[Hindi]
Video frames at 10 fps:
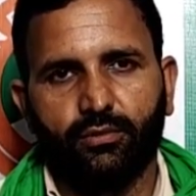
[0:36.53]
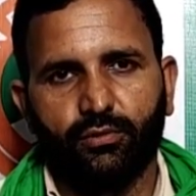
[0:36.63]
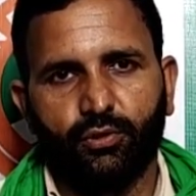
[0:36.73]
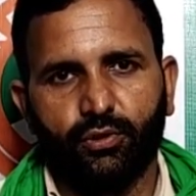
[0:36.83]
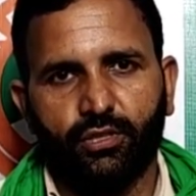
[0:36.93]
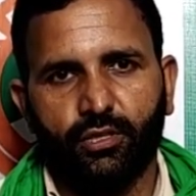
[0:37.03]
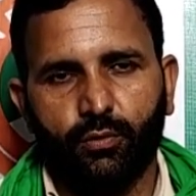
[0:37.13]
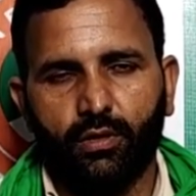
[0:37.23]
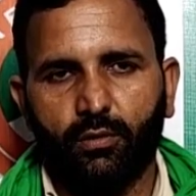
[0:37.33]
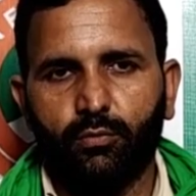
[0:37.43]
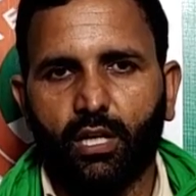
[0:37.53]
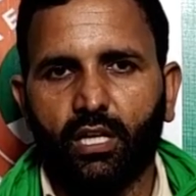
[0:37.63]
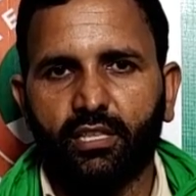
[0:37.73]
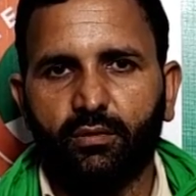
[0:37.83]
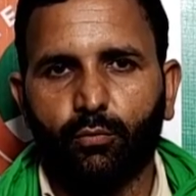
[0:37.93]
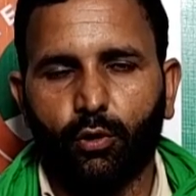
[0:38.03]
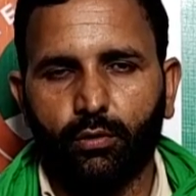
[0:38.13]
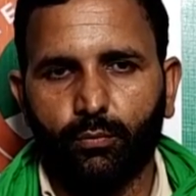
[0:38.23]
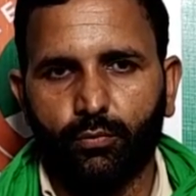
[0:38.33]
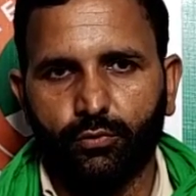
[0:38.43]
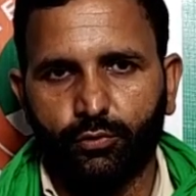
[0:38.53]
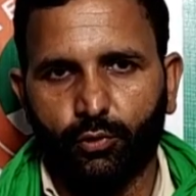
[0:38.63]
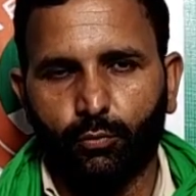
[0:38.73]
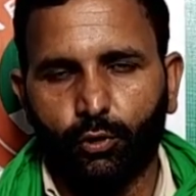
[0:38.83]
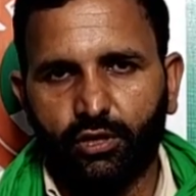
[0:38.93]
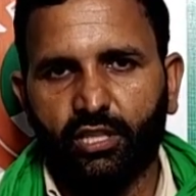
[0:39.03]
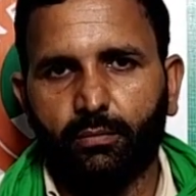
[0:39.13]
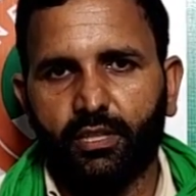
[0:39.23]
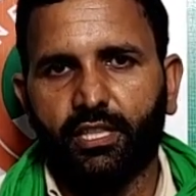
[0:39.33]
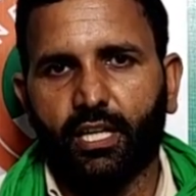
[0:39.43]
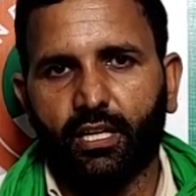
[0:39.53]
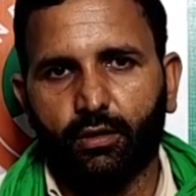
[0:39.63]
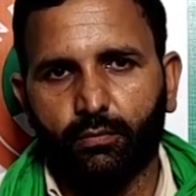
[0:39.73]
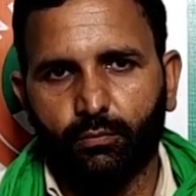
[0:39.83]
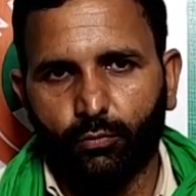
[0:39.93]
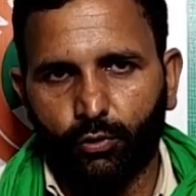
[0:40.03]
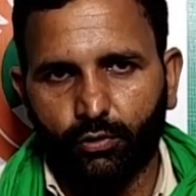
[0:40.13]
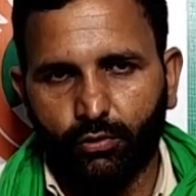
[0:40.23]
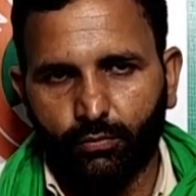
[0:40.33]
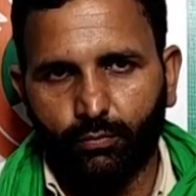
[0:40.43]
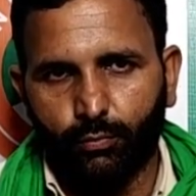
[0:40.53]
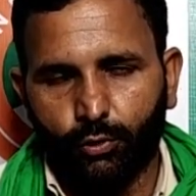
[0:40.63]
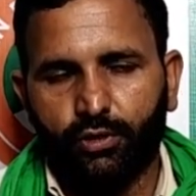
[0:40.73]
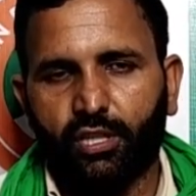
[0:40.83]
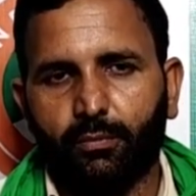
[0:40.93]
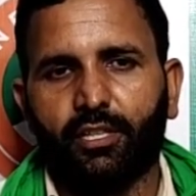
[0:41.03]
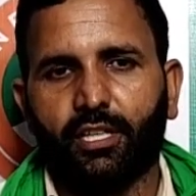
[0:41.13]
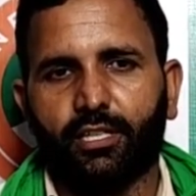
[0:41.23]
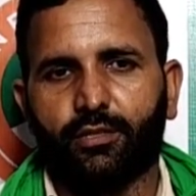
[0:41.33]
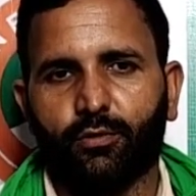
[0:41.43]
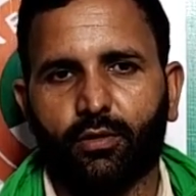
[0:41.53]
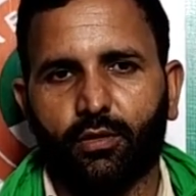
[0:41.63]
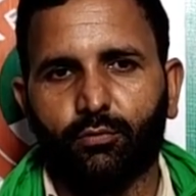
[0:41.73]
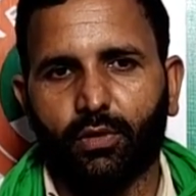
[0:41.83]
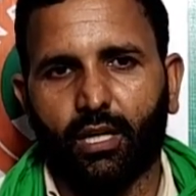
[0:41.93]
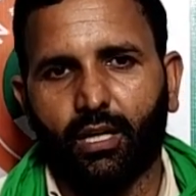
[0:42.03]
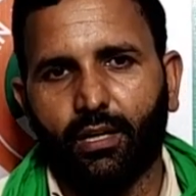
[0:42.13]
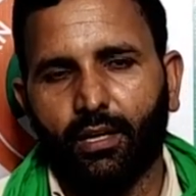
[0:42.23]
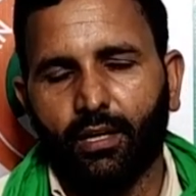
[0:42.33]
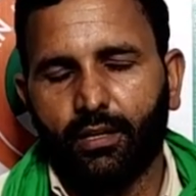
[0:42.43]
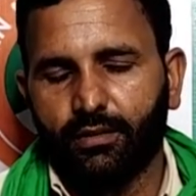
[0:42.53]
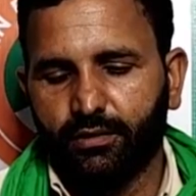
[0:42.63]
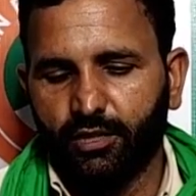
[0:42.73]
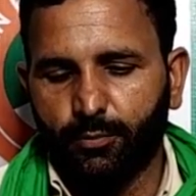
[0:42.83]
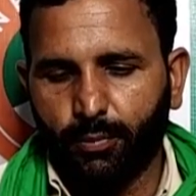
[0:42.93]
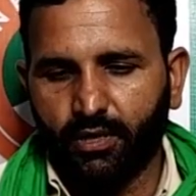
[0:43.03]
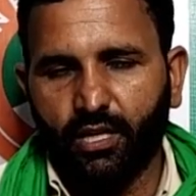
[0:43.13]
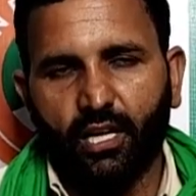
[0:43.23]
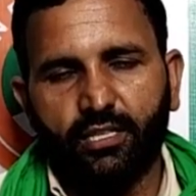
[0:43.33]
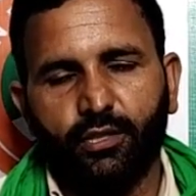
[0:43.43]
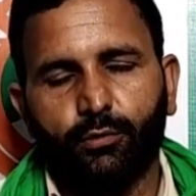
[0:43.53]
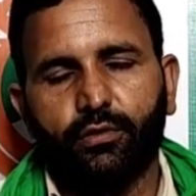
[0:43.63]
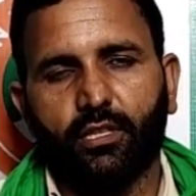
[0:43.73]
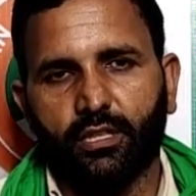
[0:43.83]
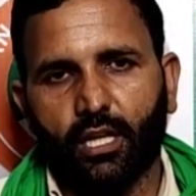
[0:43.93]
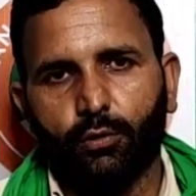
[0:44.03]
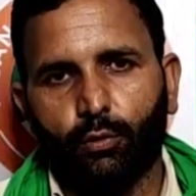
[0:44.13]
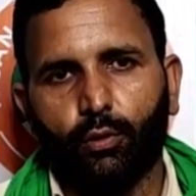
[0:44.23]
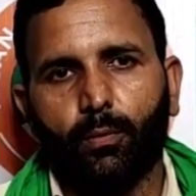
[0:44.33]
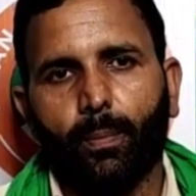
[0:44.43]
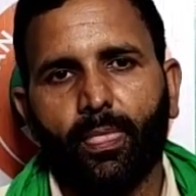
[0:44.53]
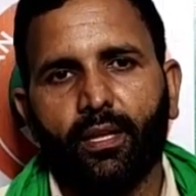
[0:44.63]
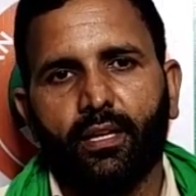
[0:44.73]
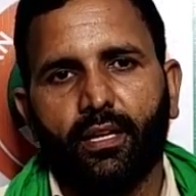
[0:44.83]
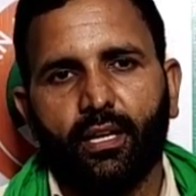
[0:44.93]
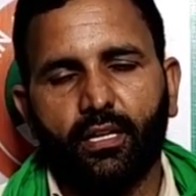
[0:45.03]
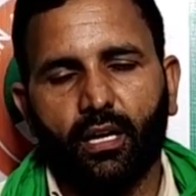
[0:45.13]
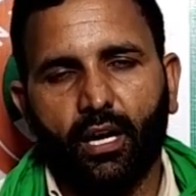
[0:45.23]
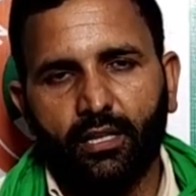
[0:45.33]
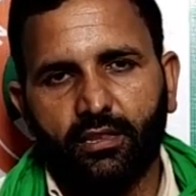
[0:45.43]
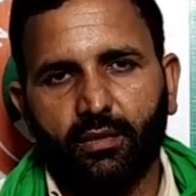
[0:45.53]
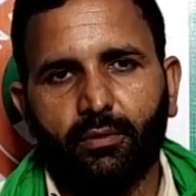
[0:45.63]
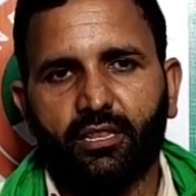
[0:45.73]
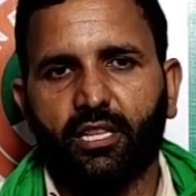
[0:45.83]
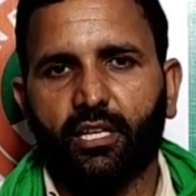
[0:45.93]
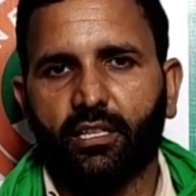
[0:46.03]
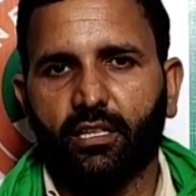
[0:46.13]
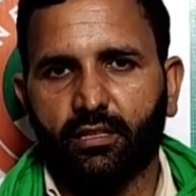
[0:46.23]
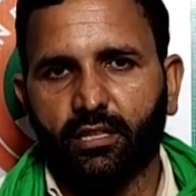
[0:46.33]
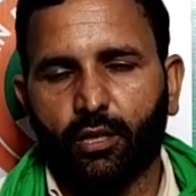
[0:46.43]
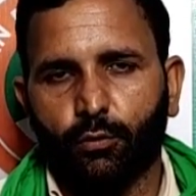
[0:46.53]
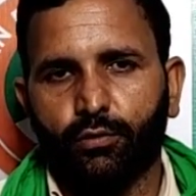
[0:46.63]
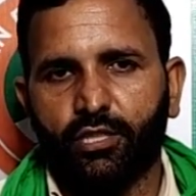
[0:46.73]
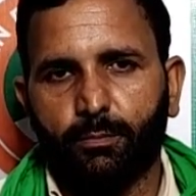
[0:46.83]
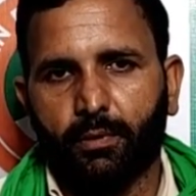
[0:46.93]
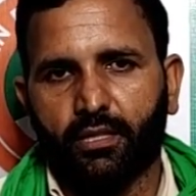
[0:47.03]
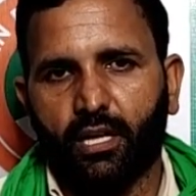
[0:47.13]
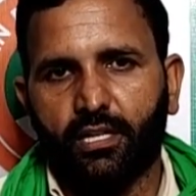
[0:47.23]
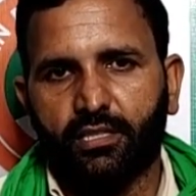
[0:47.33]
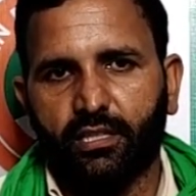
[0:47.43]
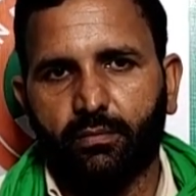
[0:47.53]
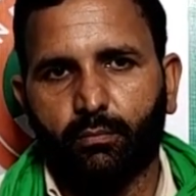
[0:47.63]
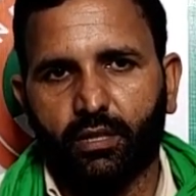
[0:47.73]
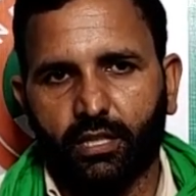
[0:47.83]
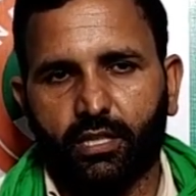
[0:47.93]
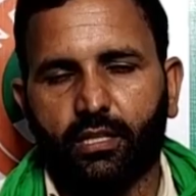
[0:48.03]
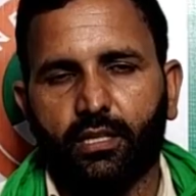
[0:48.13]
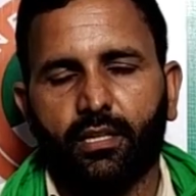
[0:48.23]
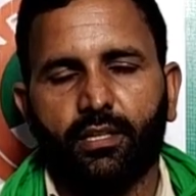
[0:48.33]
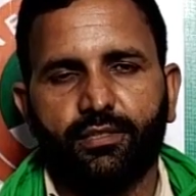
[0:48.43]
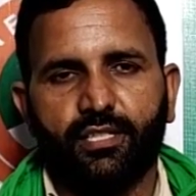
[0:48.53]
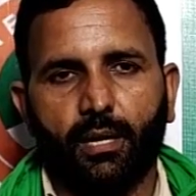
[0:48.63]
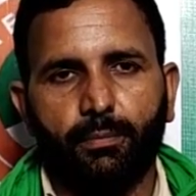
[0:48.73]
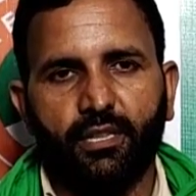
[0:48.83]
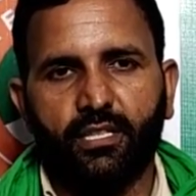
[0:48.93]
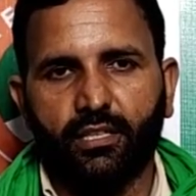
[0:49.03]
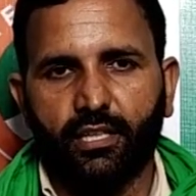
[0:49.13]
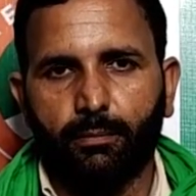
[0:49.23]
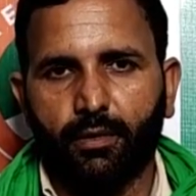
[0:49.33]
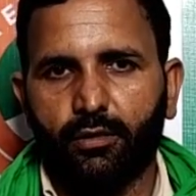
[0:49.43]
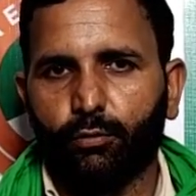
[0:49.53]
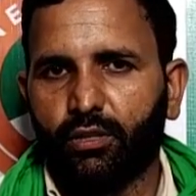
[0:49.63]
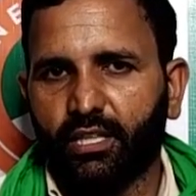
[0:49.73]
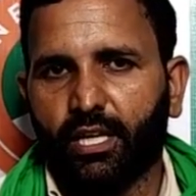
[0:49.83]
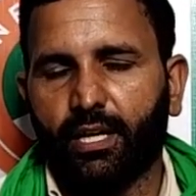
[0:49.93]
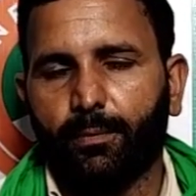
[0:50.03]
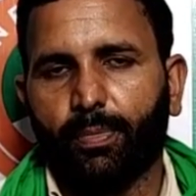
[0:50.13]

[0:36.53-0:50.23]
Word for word: जो जिसको कहूंगा कि मौत जो मोदी मीडिया या बौद्धि मीडिया जिसको कहूंगा जिस प्रकार से उस घटना को एक आत्महत्या की घटना को जिस प्रकार से मर्डर साबित करने पर तुली है